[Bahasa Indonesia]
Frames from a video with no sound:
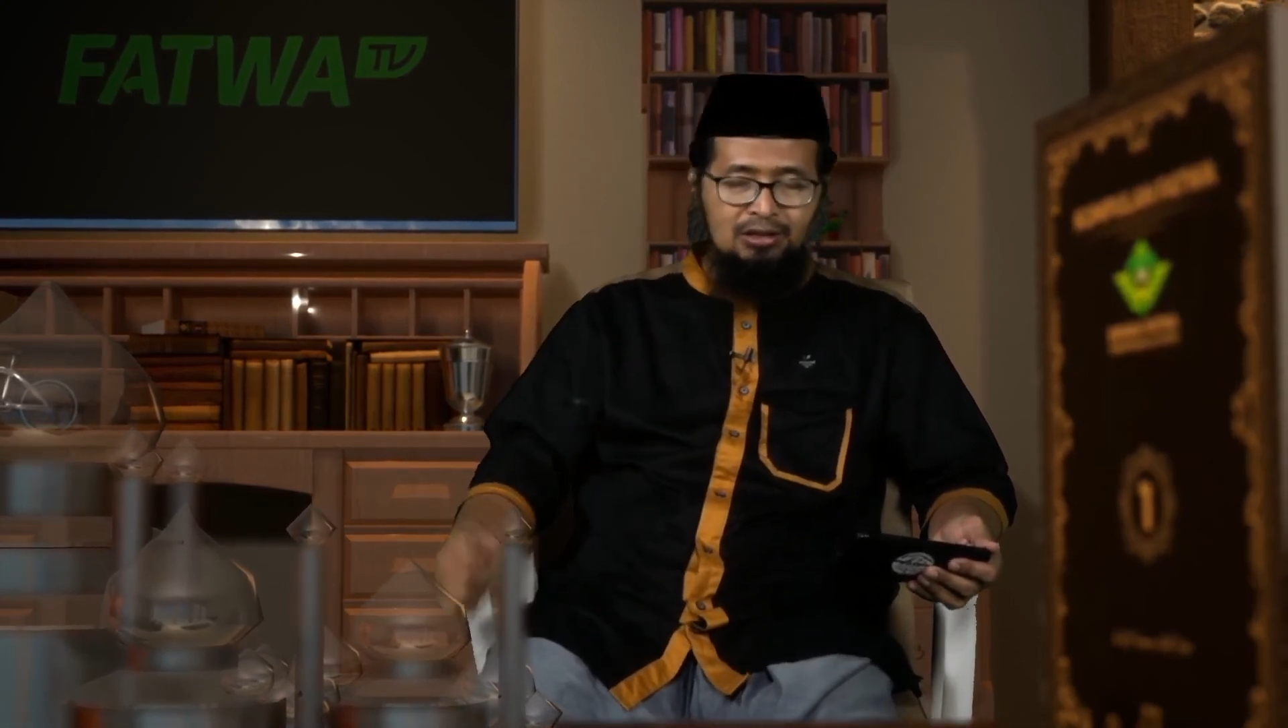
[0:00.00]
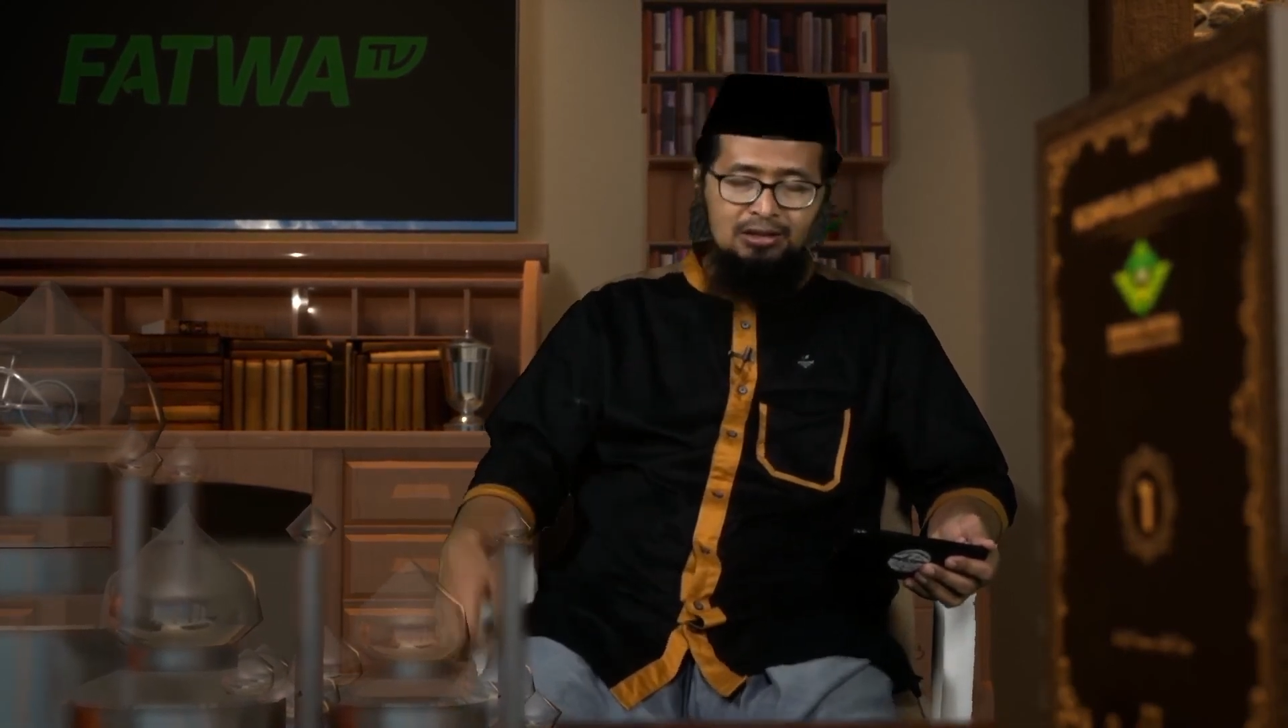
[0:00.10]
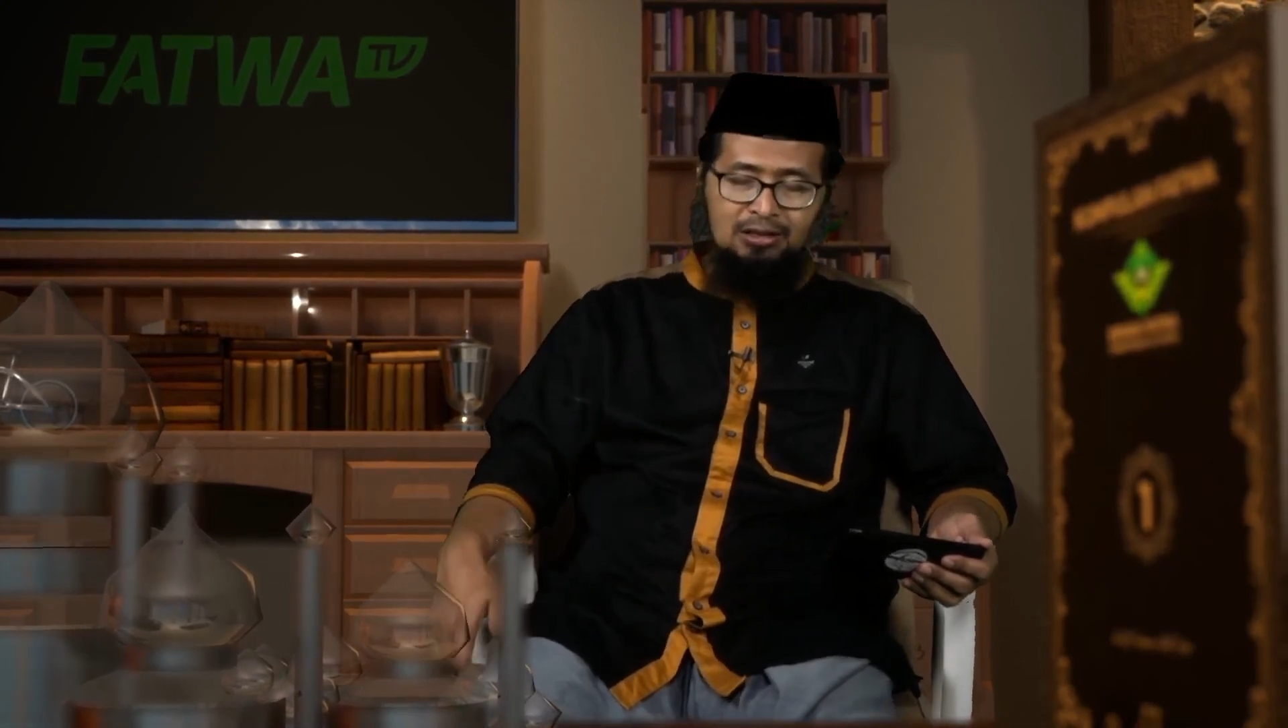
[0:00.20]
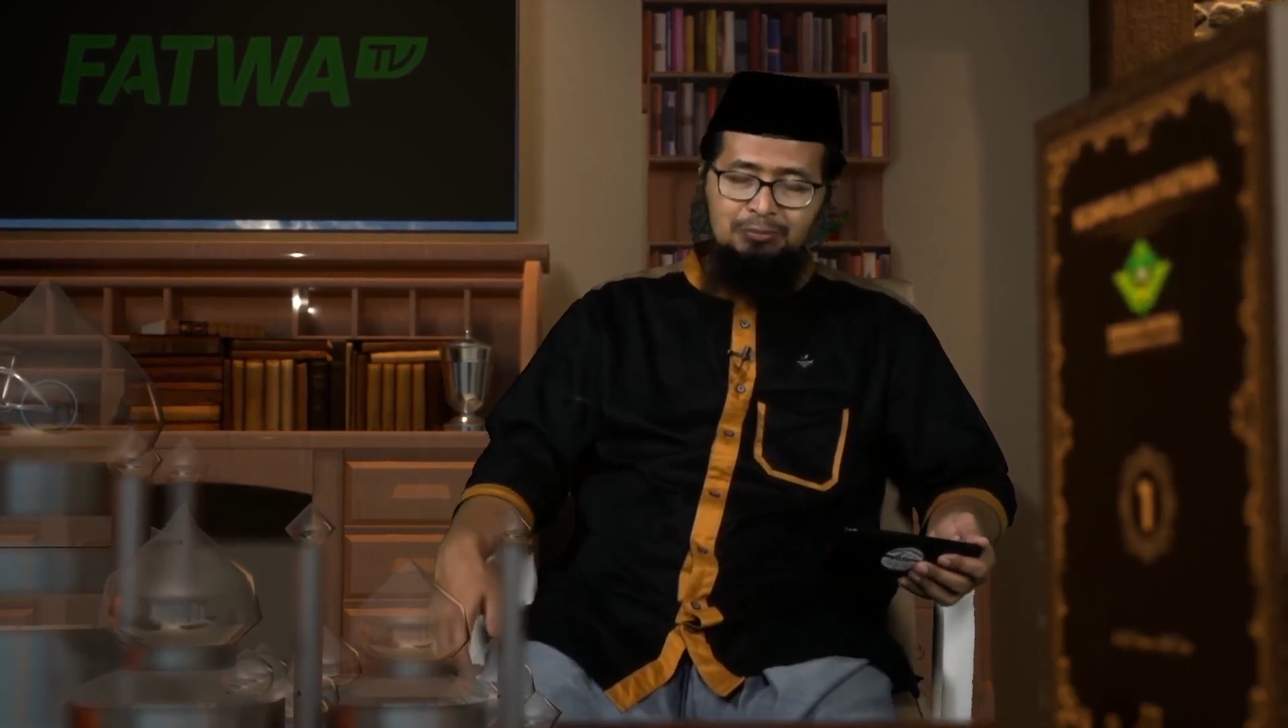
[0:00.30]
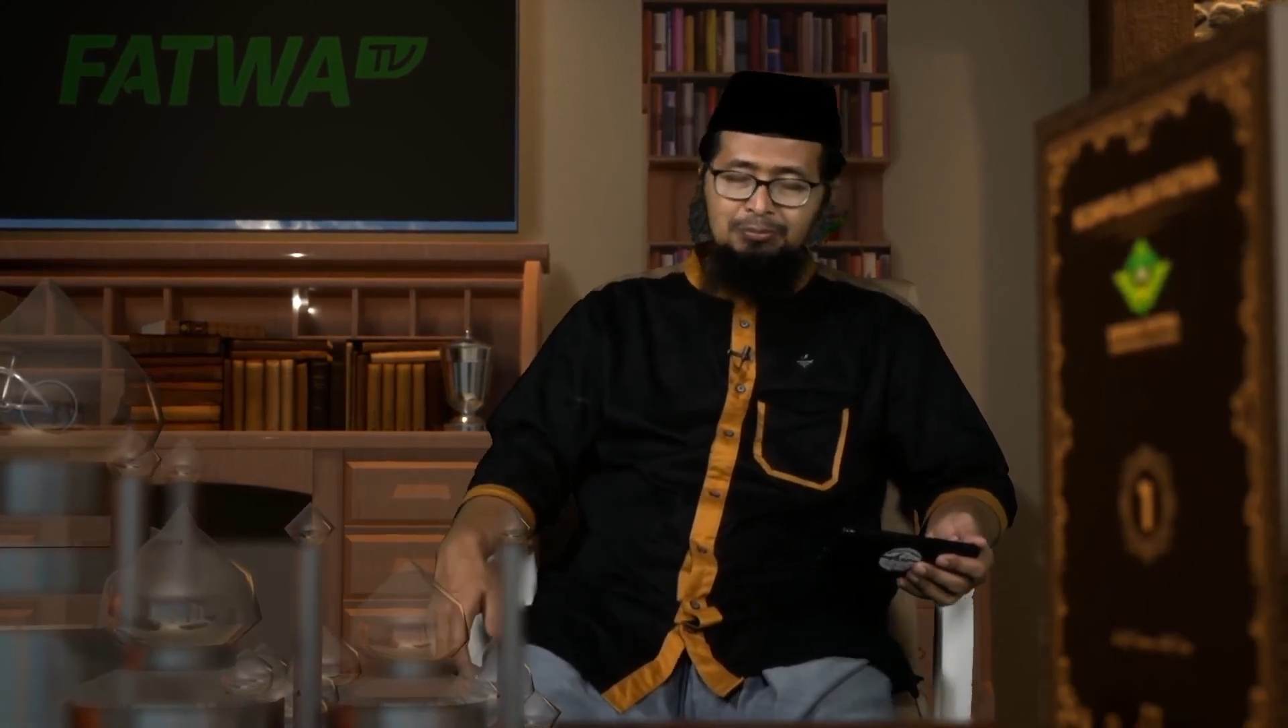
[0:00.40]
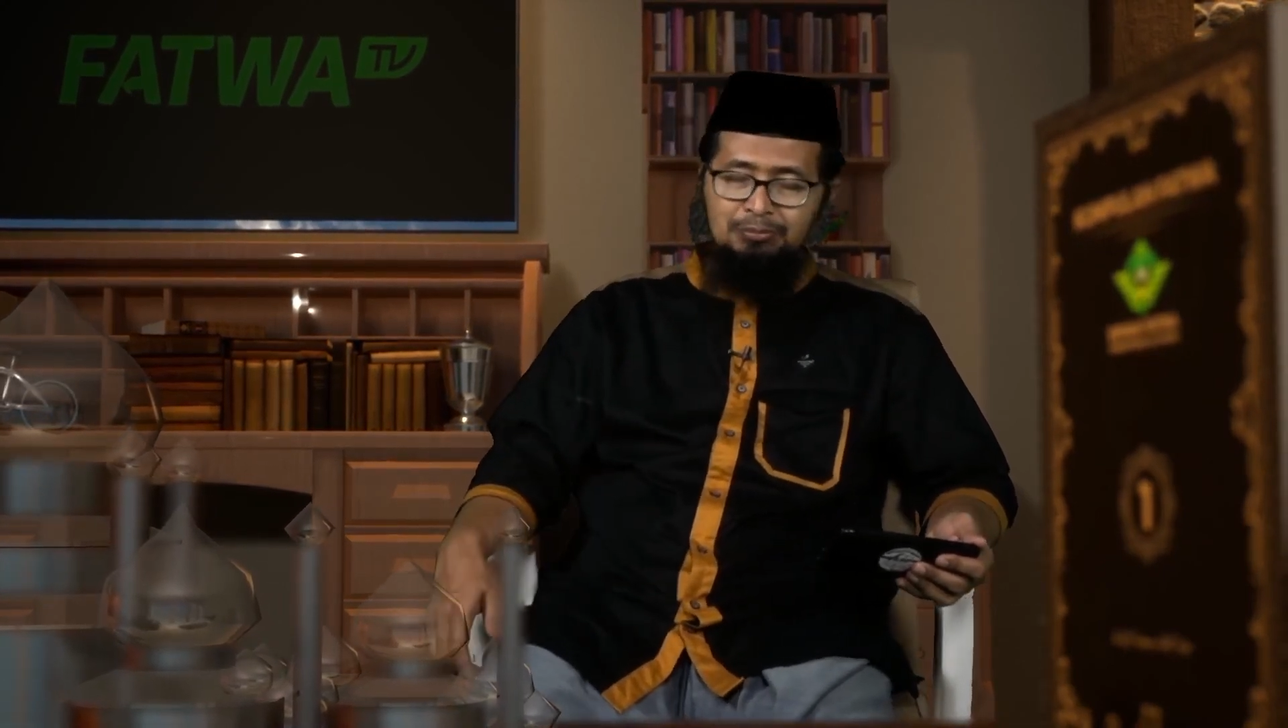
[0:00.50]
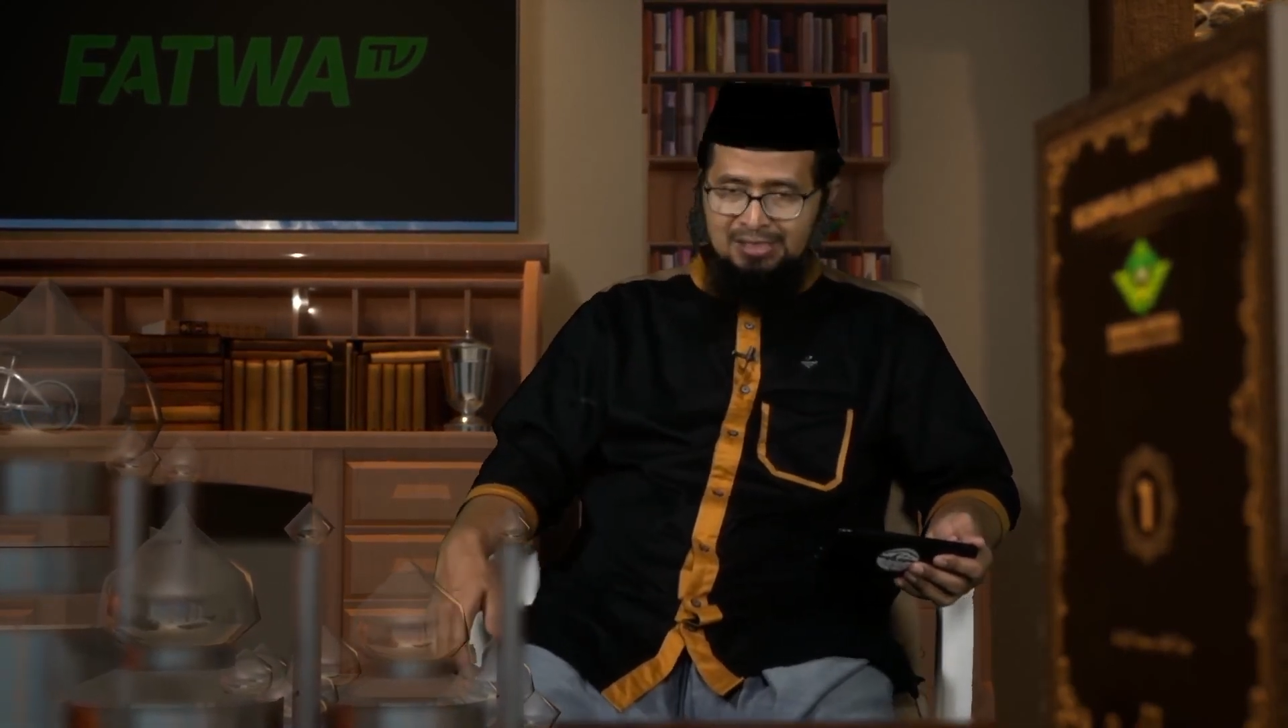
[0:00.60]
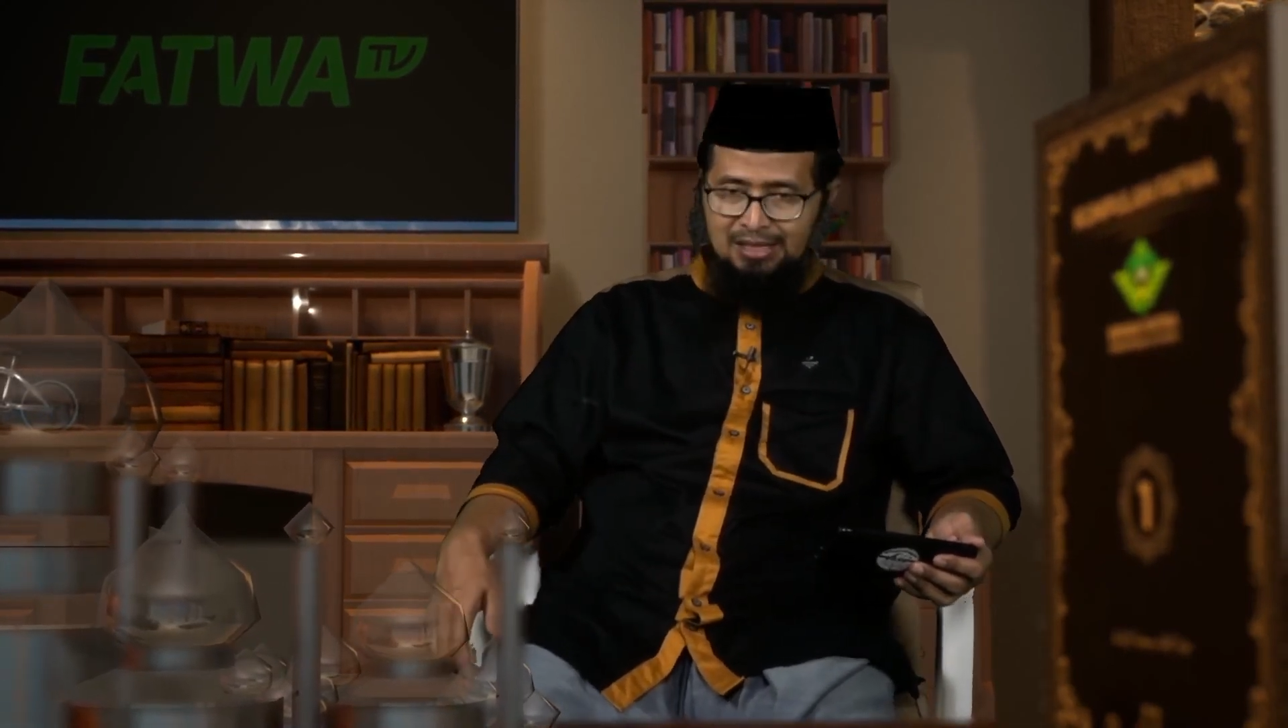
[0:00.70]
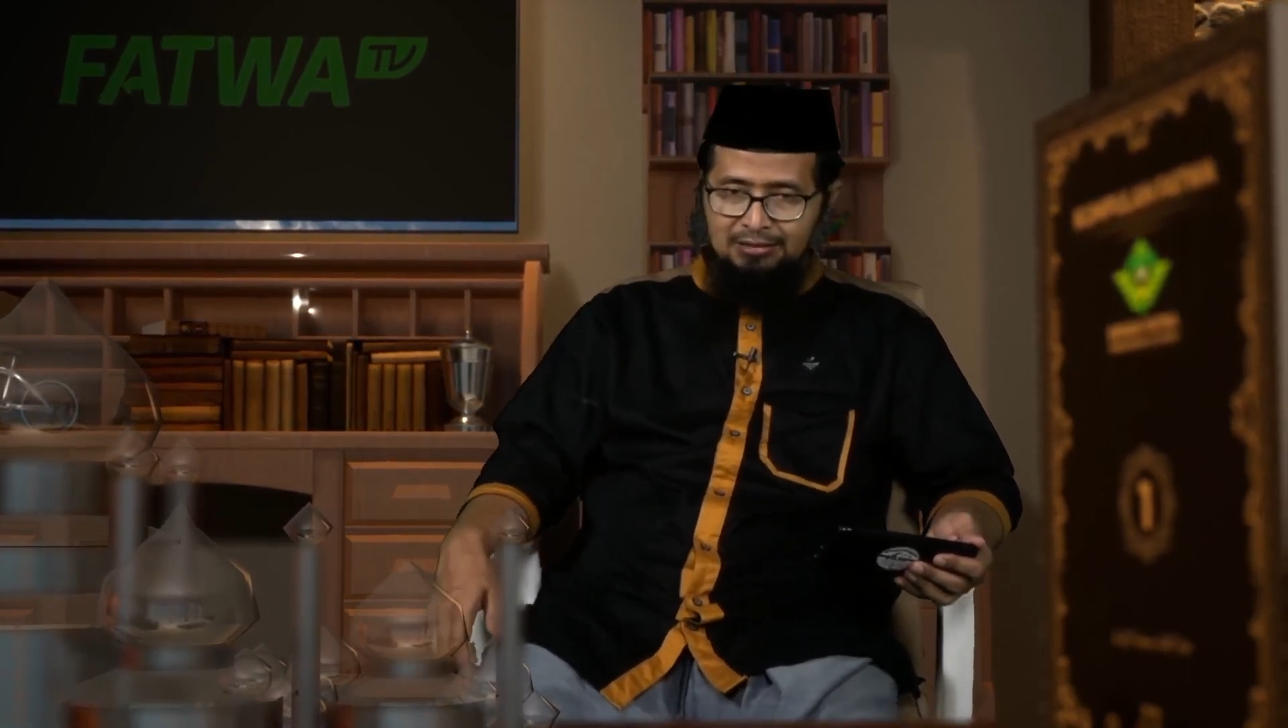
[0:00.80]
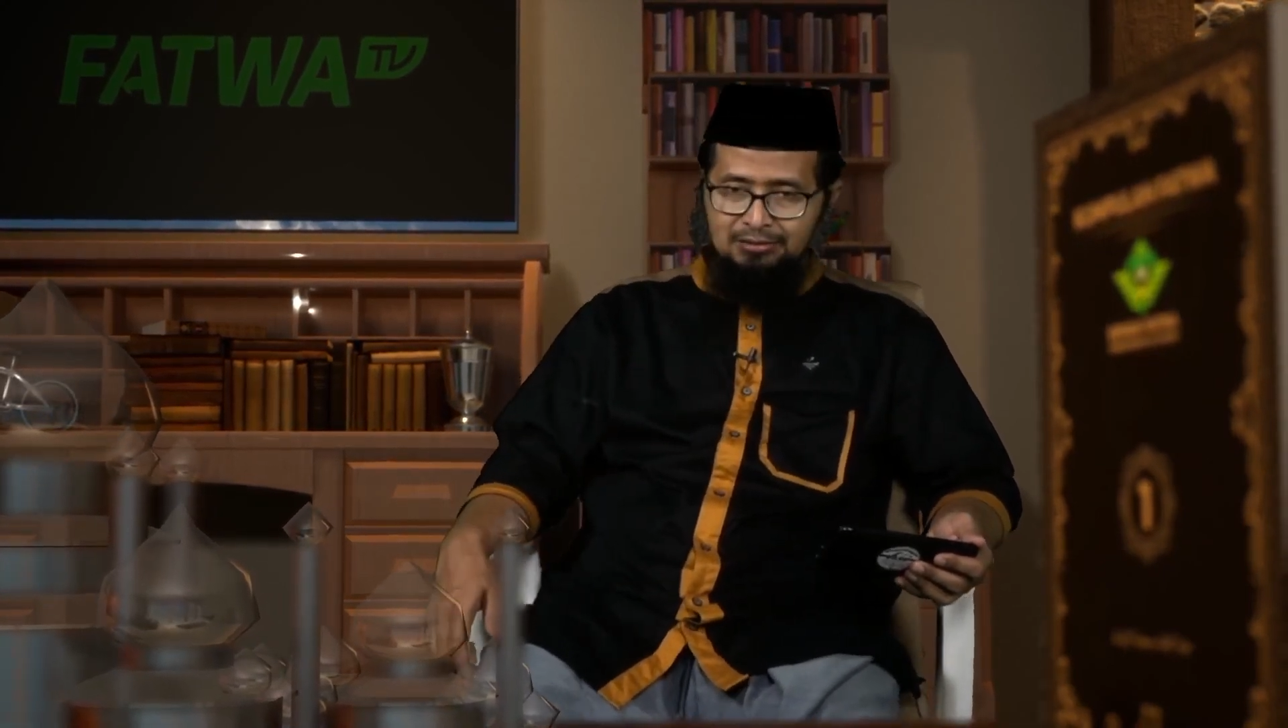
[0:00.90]
yang dia
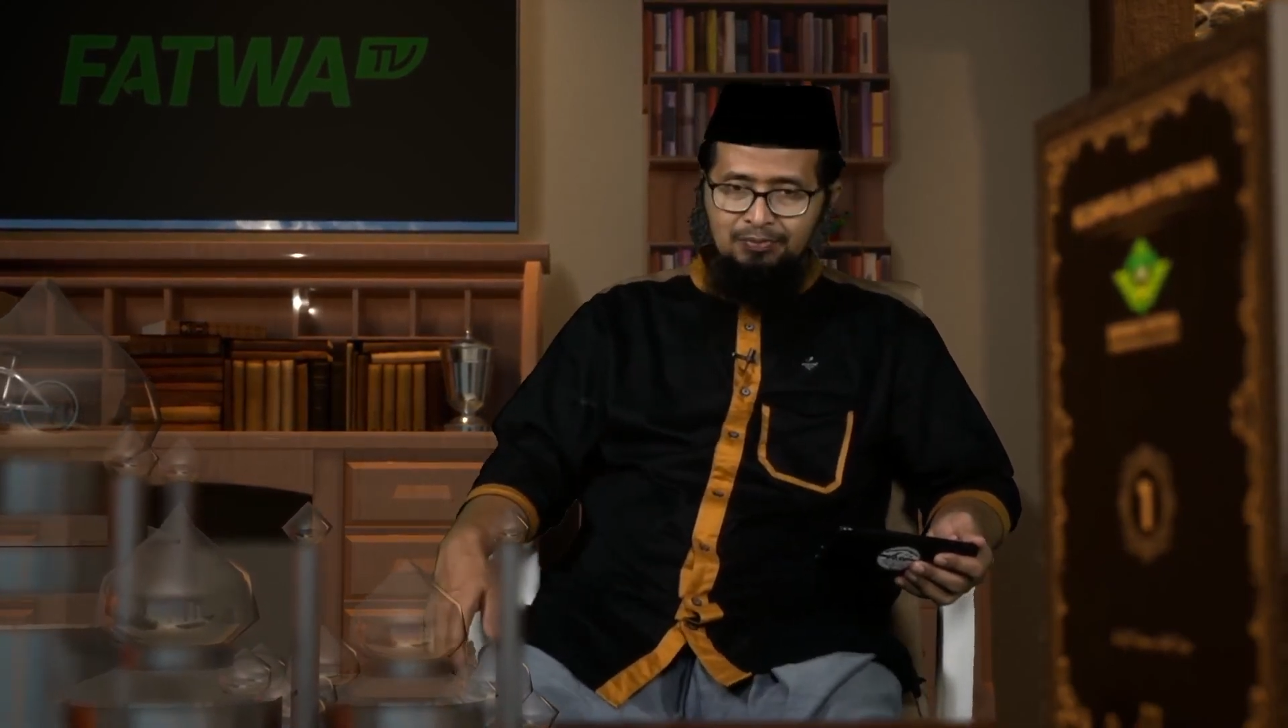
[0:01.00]
pesan.